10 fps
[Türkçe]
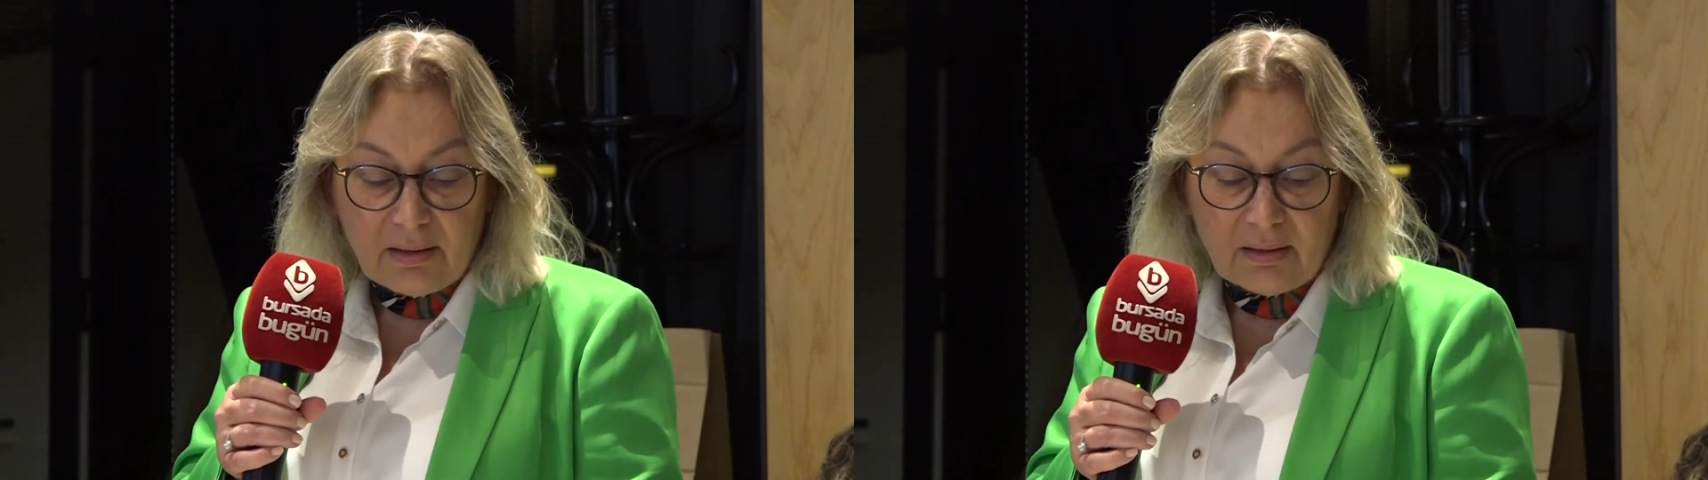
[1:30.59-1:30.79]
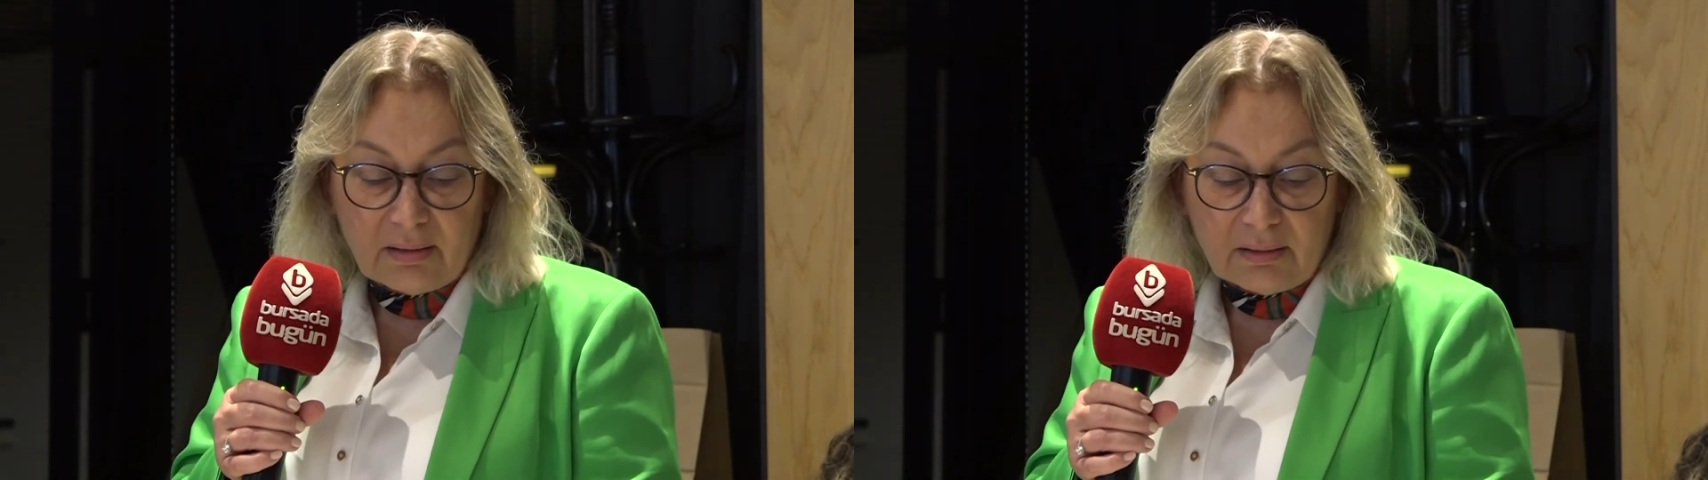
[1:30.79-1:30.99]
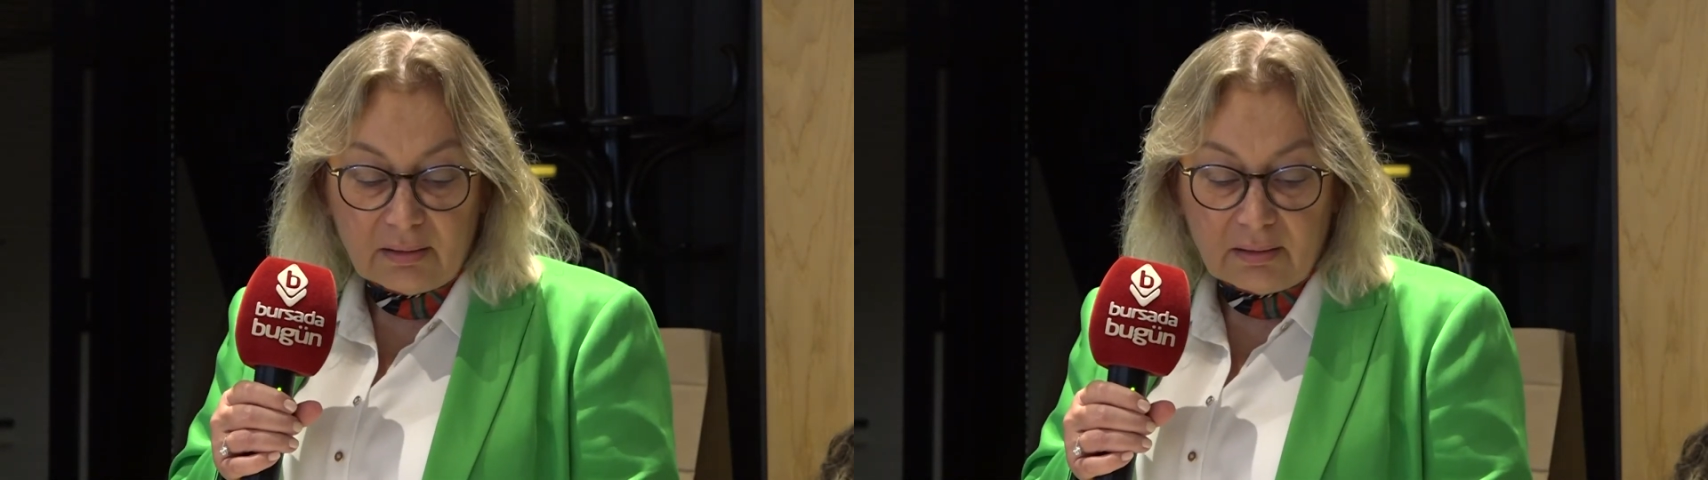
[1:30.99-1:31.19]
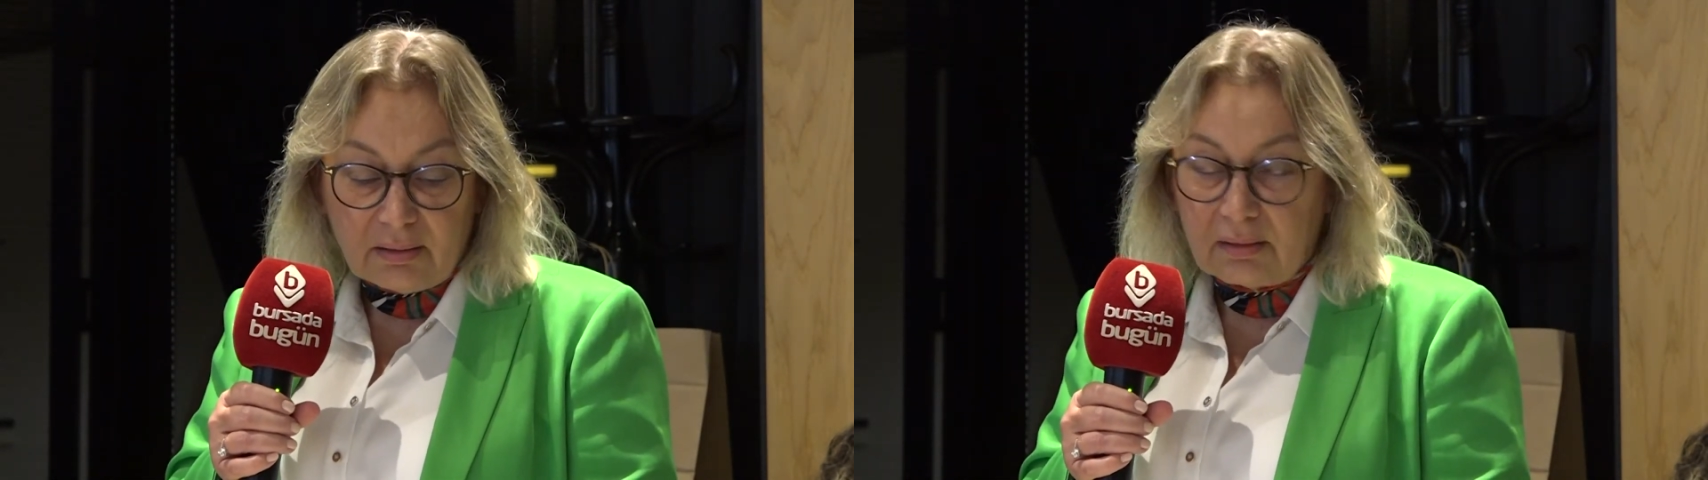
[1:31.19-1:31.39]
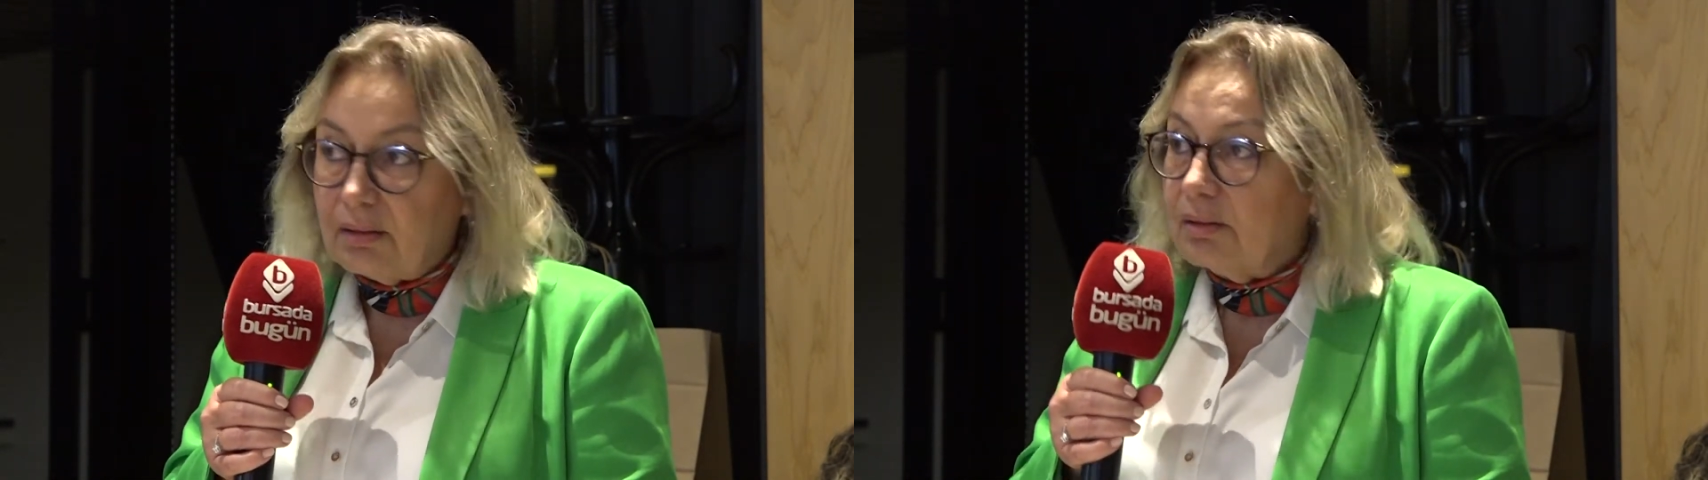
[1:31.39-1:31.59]

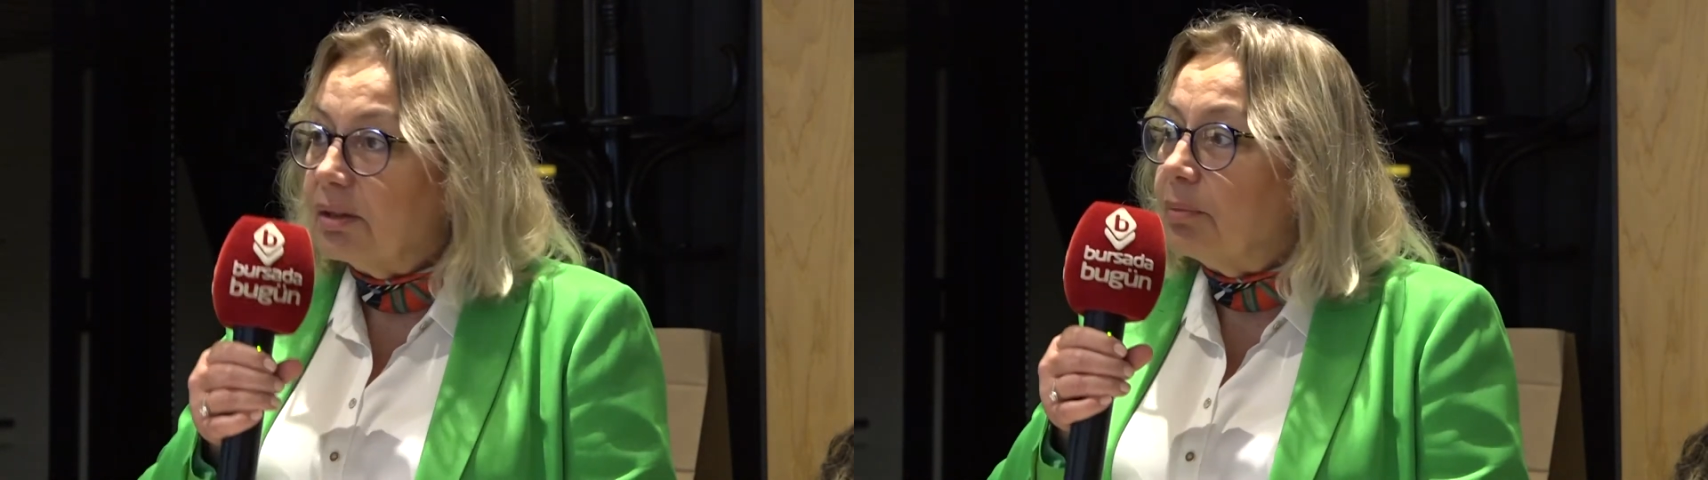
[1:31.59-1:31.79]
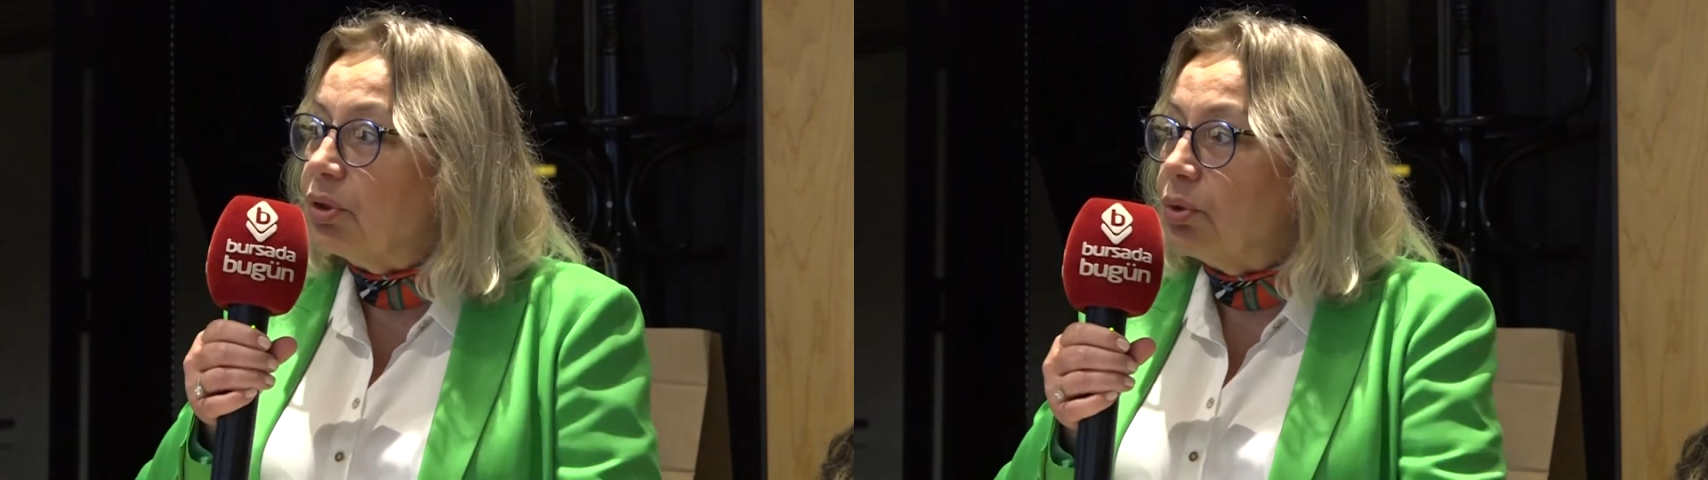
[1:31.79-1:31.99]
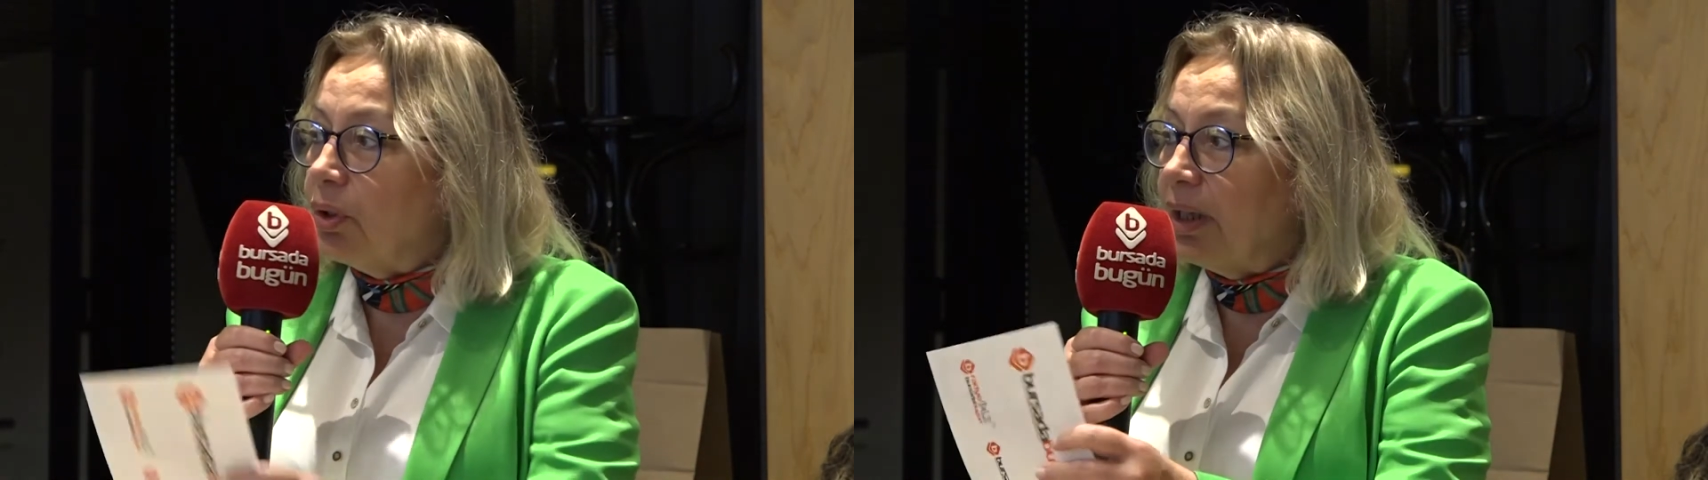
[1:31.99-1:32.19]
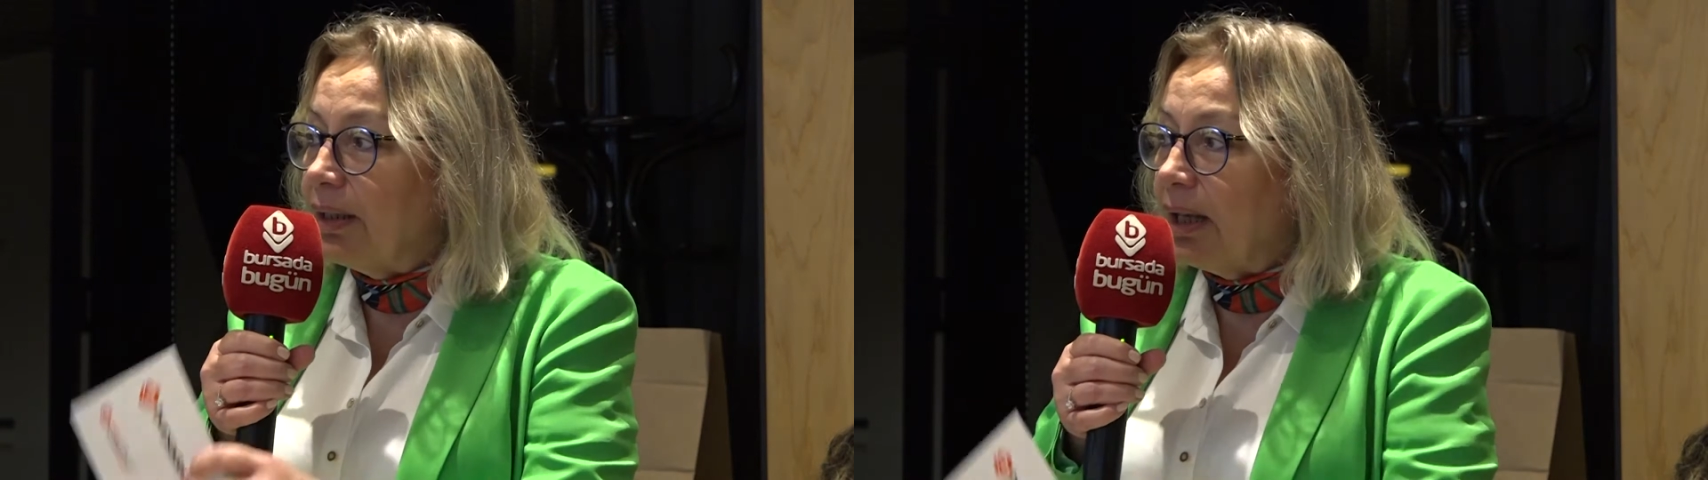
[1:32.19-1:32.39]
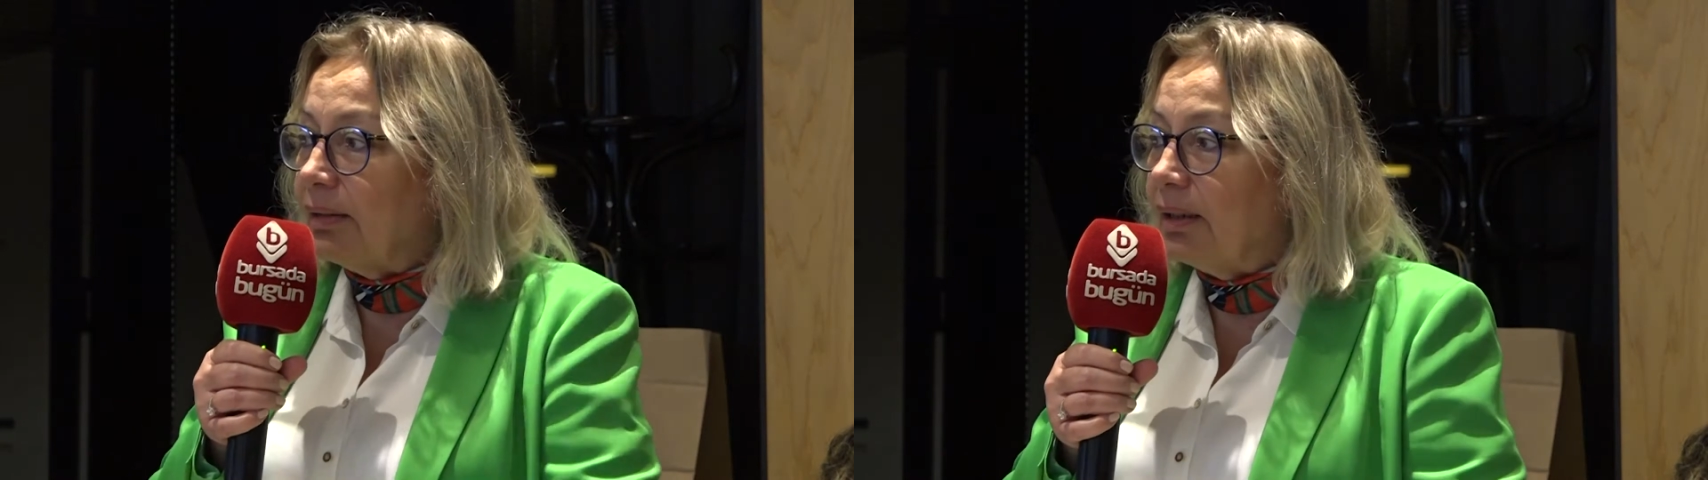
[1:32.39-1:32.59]
Evet Tabi
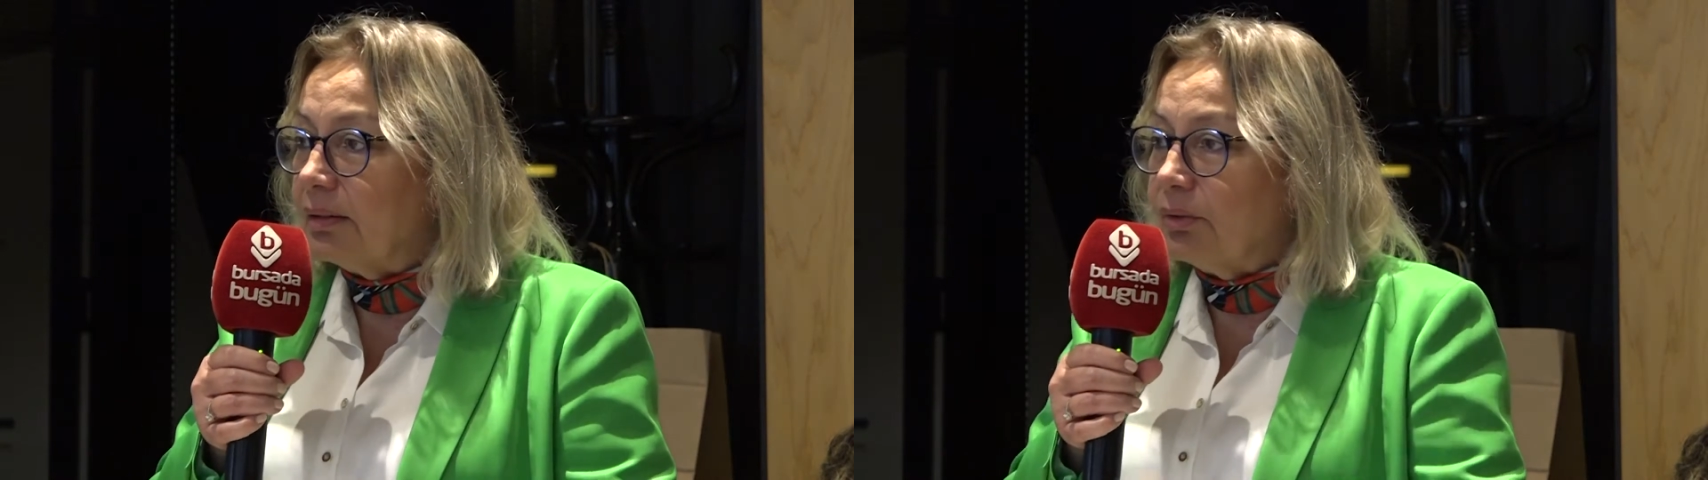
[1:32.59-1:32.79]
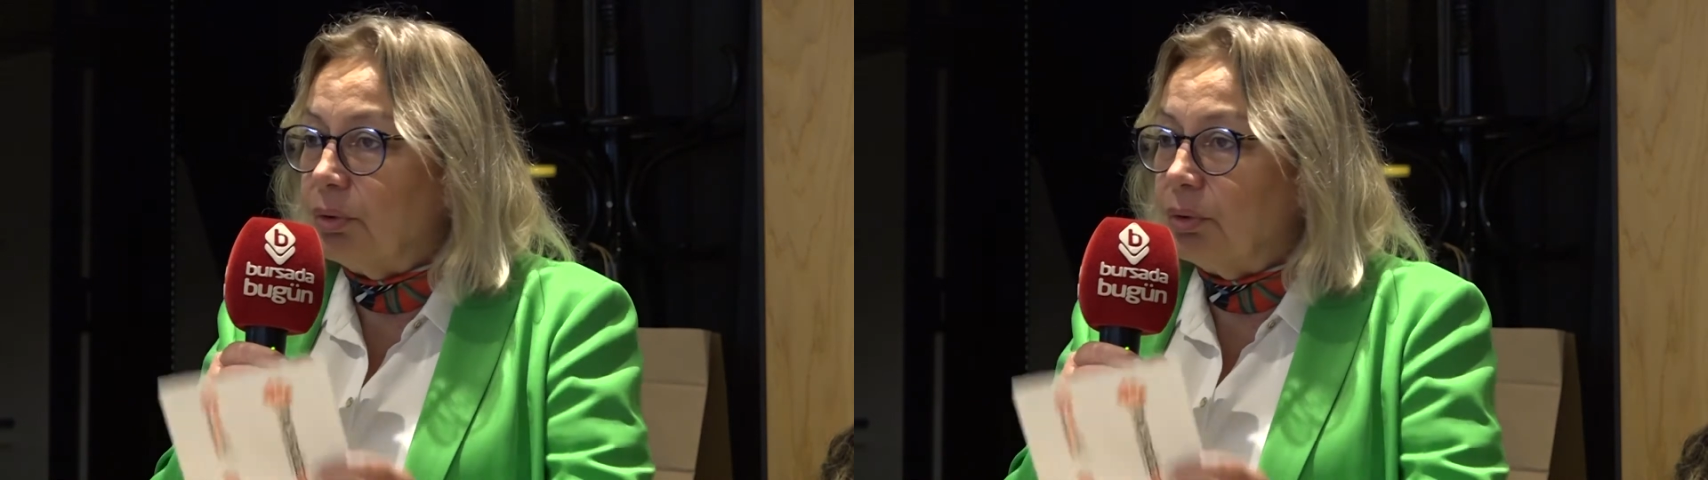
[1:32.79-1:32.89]
söylenenlerin,